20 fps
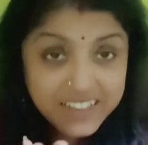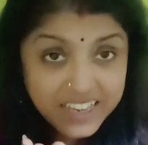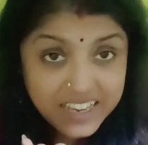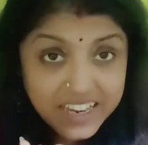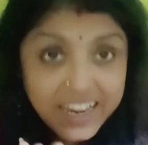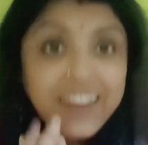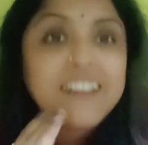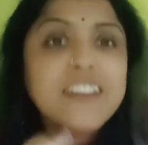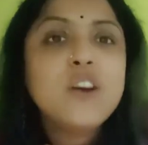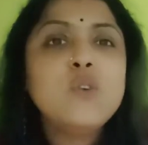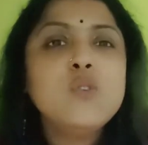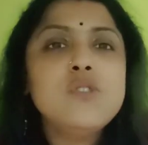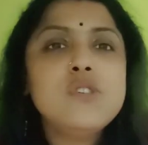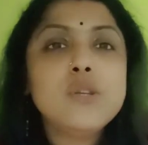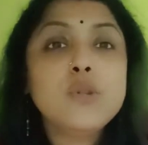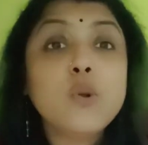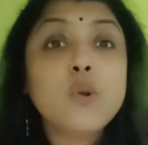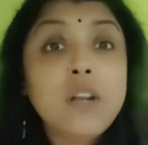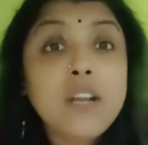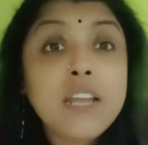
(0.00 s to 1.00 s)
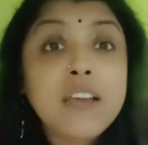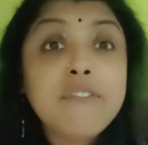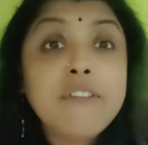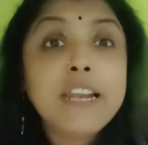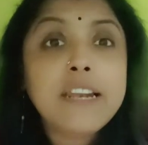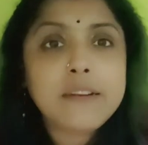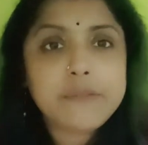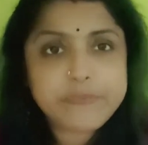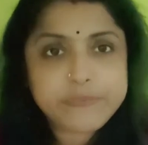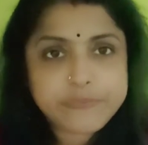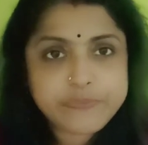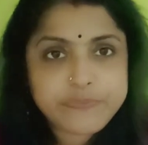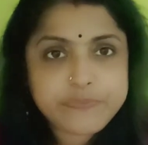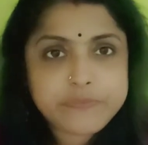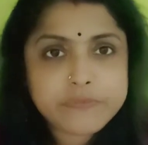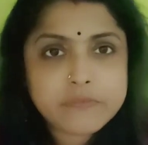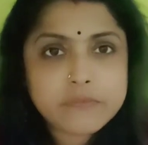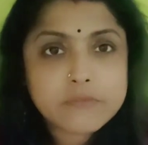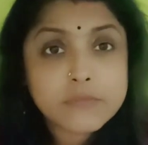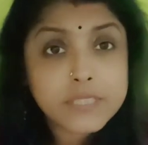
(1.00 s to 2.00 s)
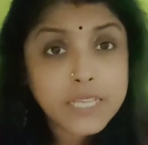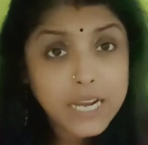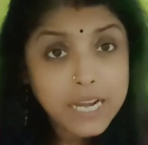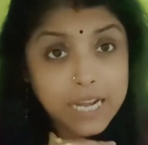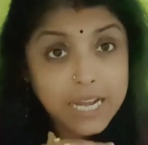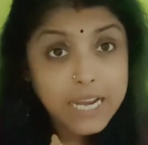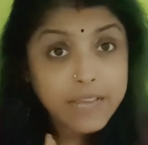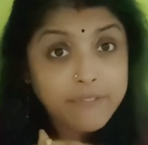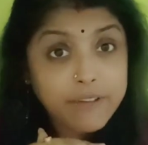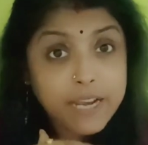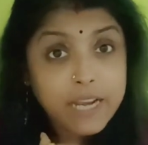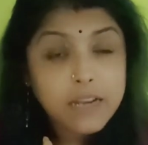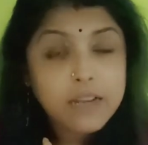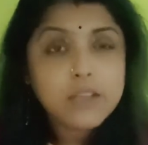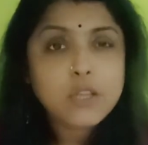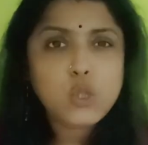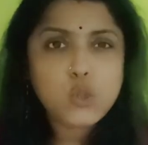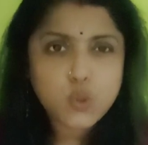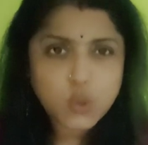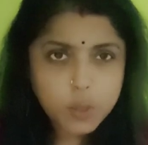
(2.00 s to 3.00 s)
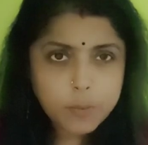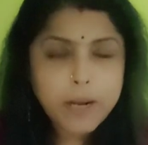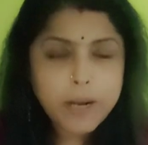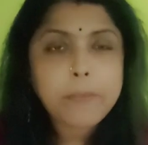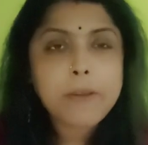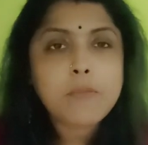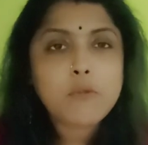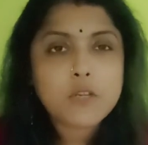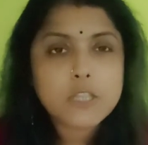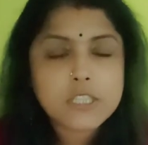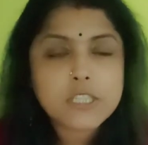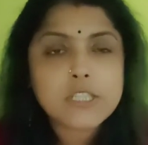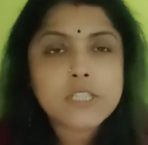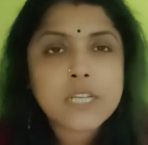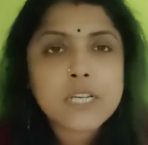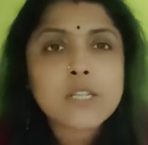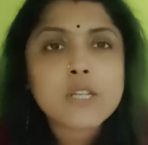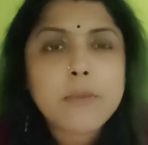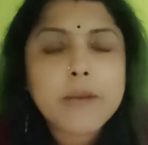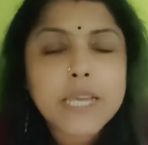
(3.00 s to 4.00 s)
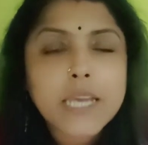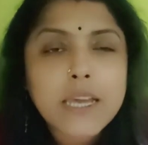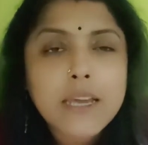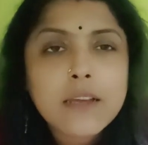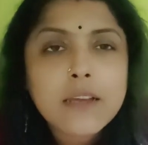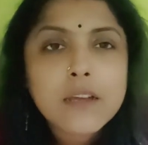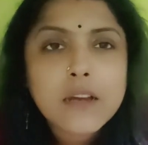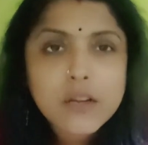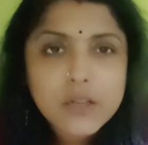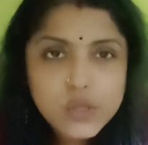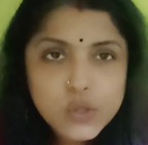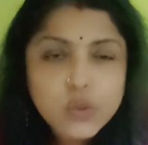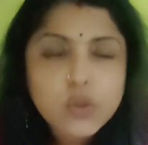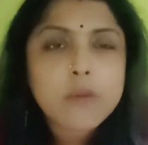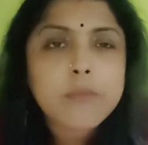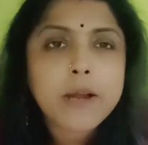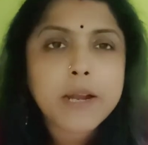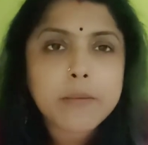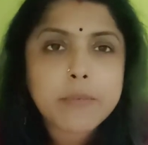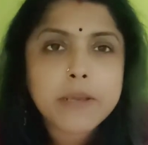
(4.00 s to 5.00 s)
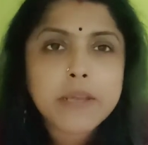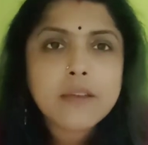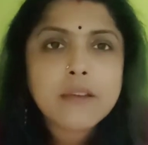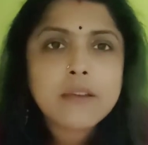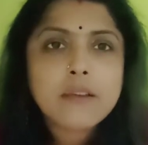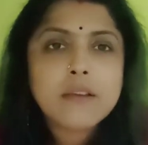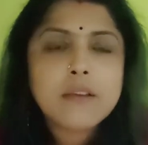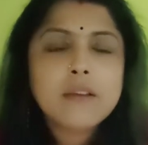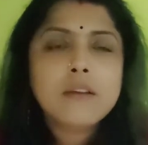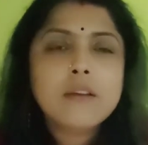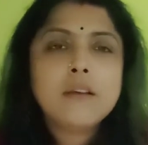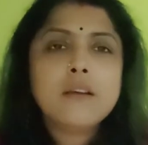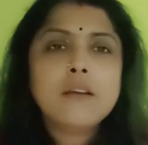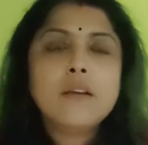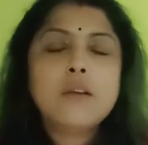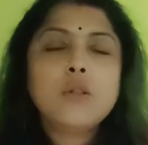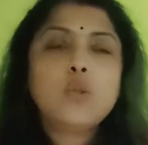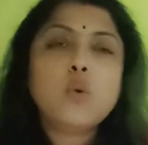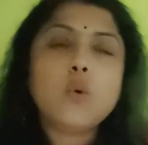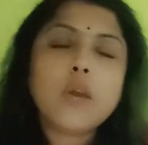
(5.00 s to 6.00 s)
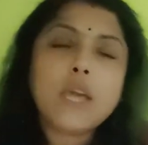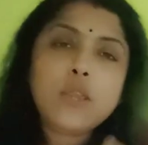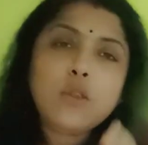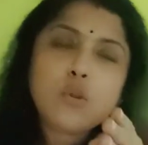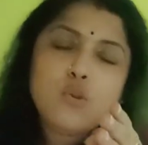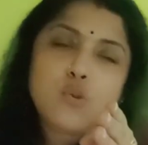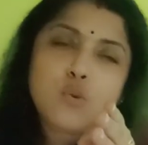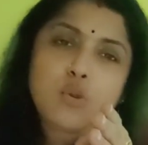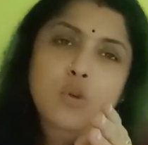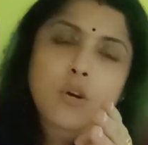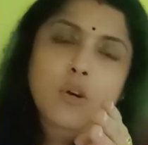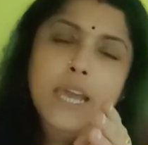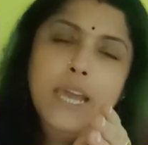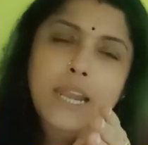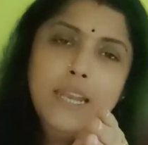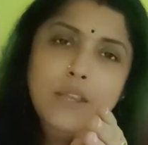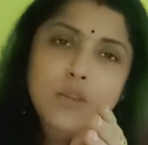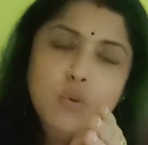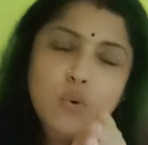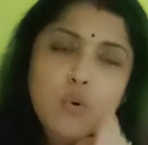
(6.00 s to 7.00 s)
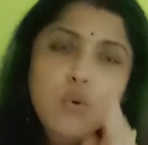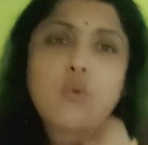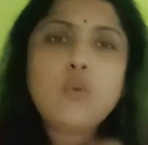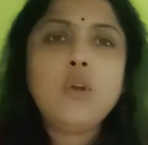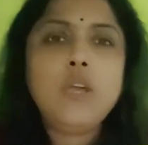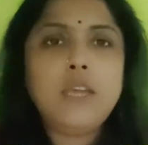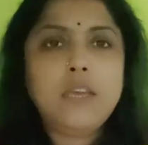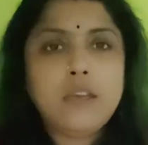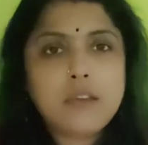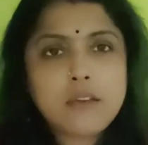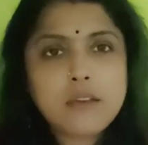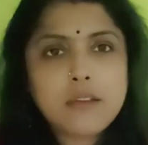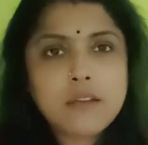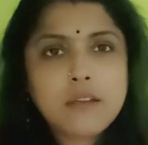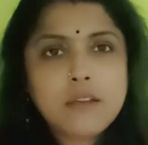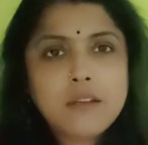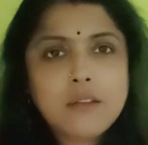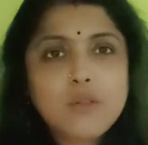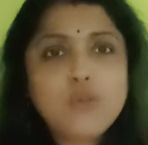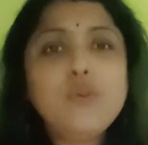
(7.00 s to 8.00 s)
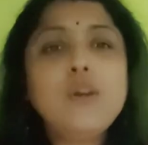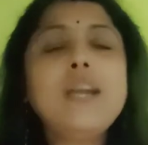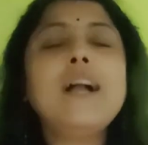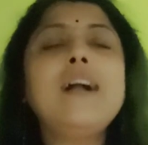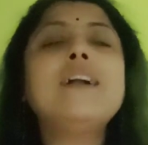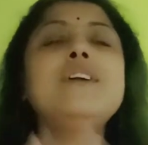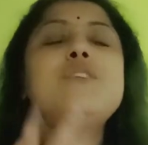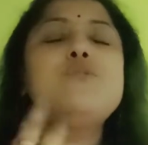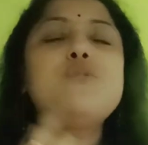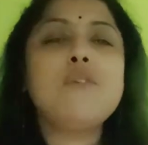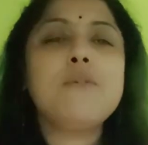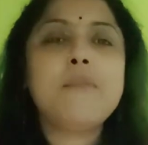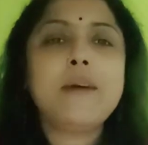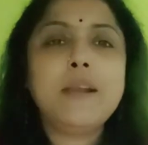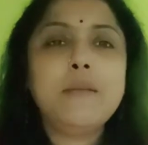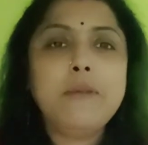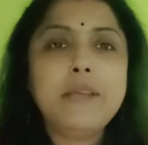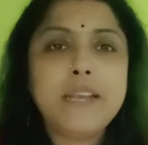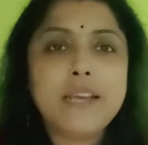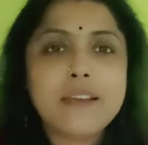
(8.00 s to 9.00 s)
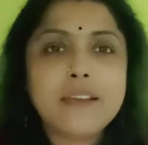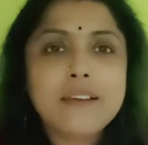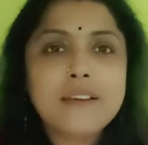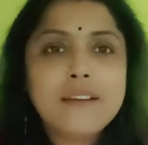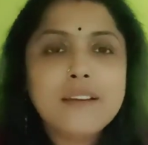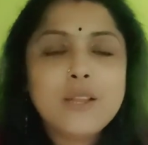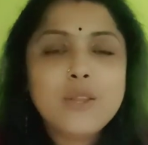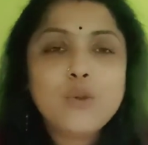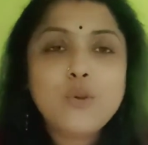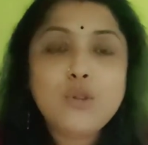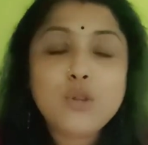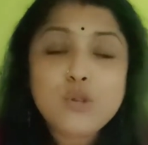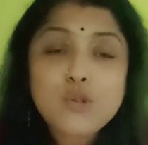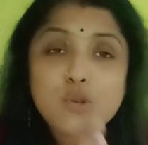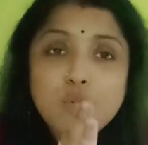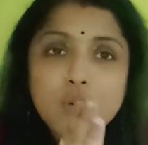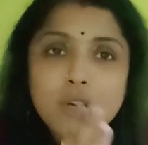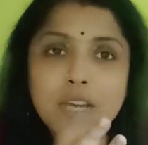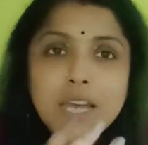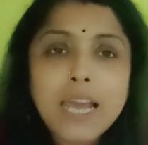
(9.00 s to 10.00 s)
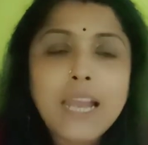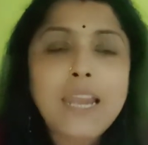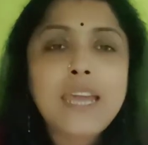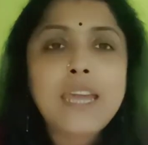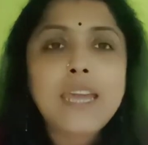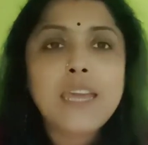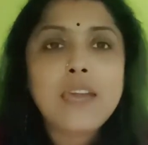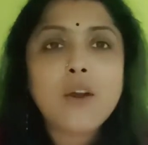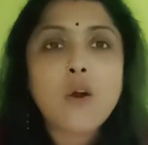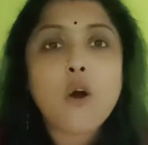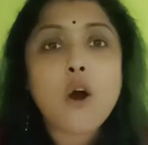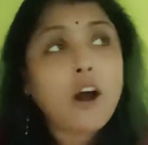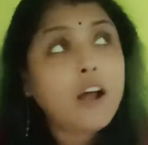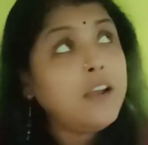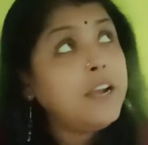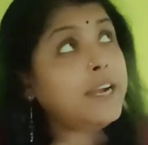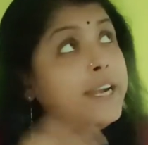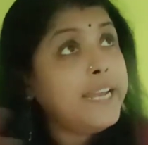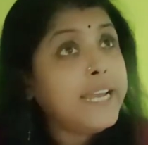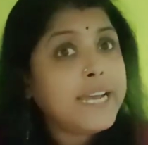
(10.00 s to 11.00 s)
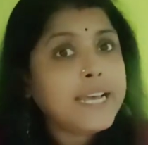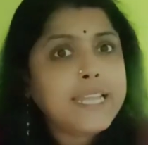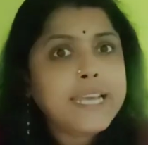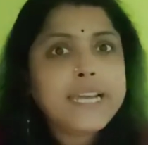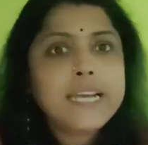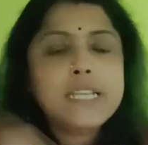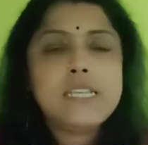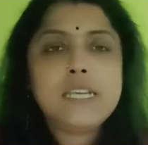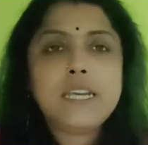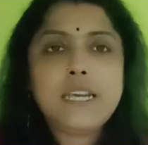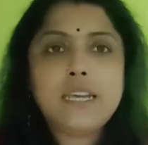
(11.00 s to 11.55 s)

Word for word: এটা হচ্ছে তোর লেভেল লেভেল জুতো মারবি বলেছিস না সবাইকে জুতো মারবি তোকে তো জুতো খেলি তুই তুই কাকে জুতো মারবি রে তুই তো জুতো খেলি অল ইন্ডিয়া দেখেছে